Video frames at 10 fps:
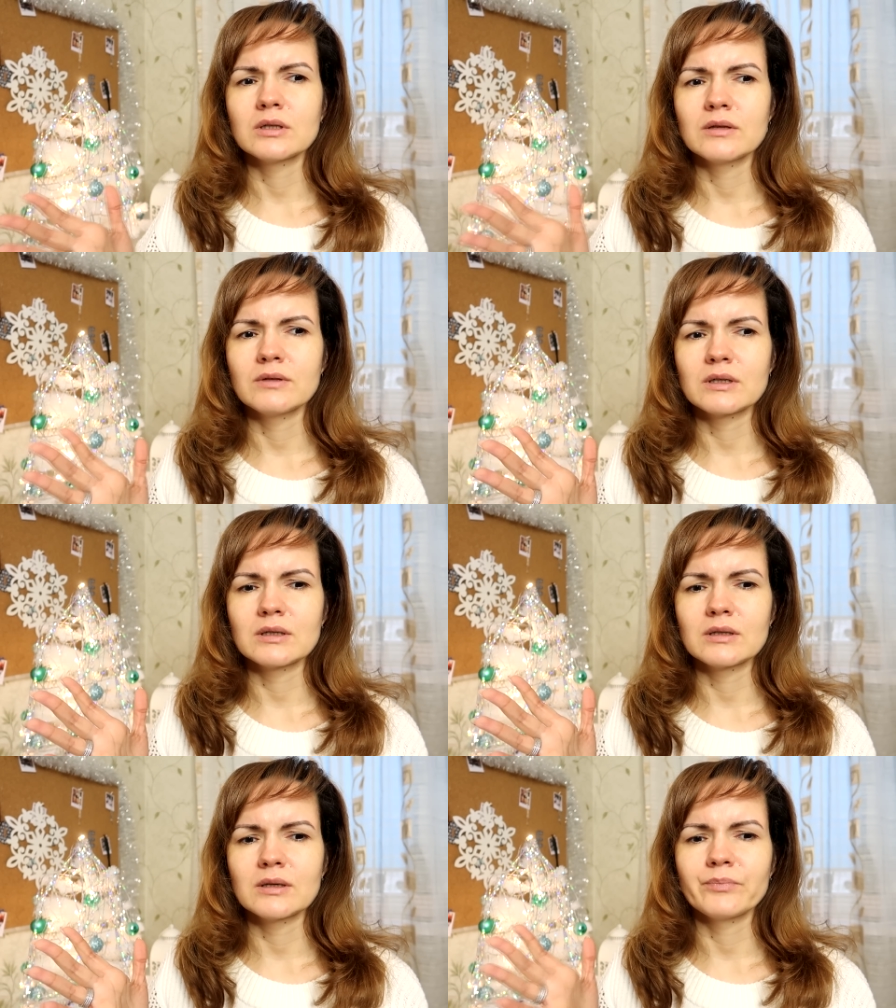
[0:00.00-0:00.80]

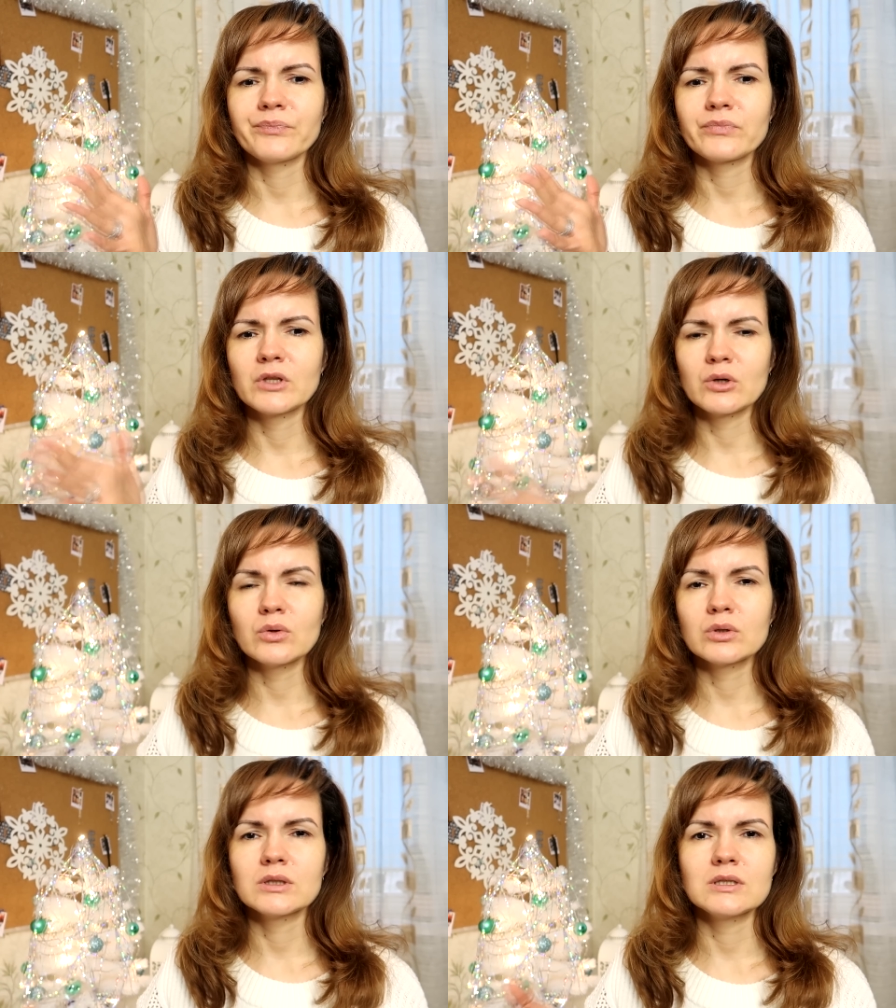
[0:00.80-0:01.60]
наверное, там
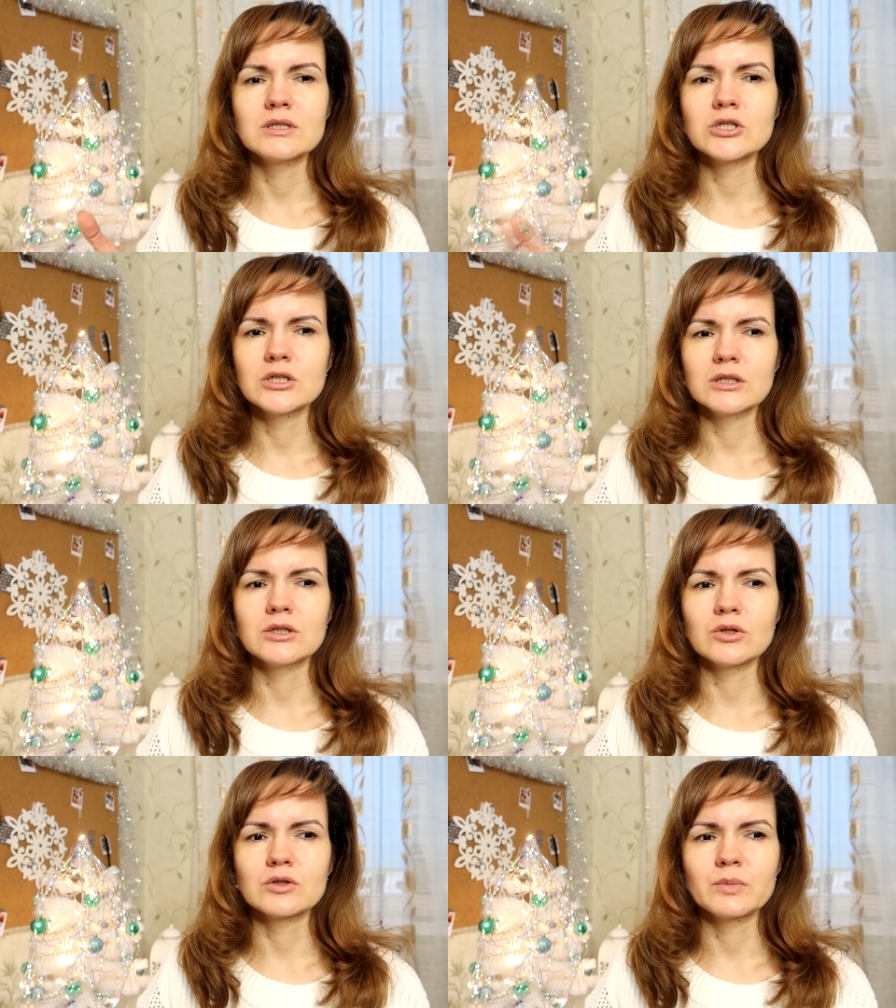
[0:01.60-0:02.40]
трех тысяч или
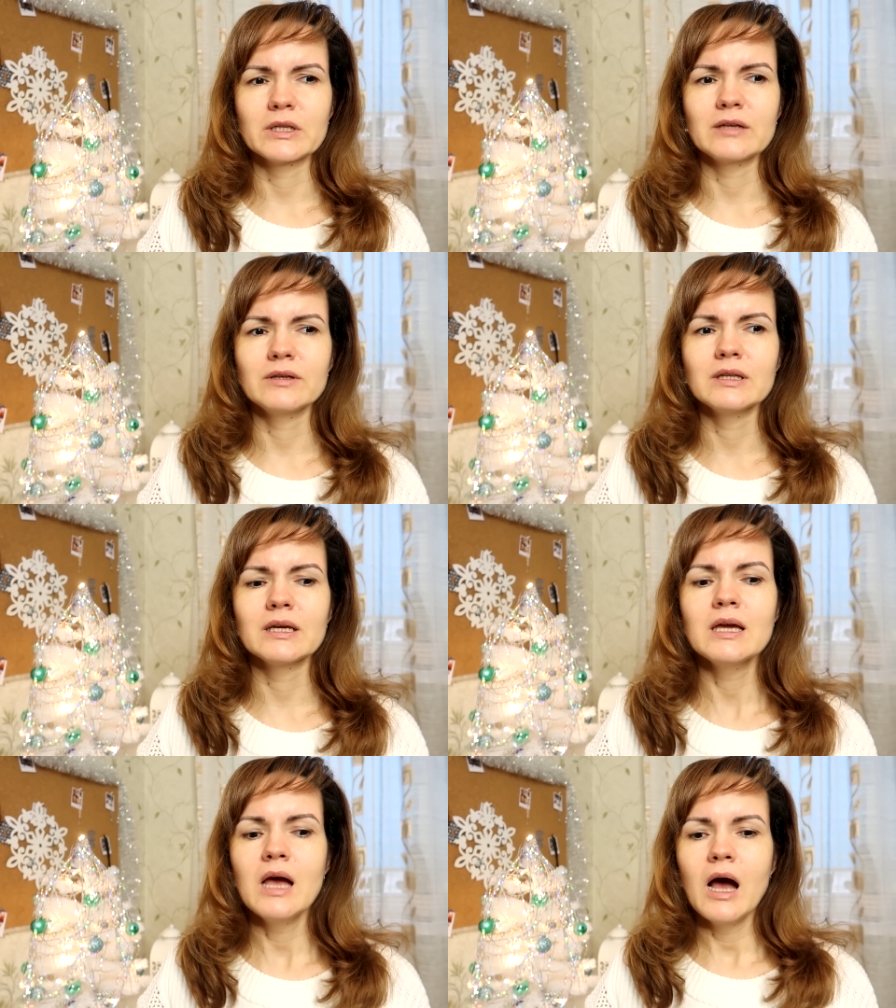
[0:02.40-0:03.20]
трех с половиной.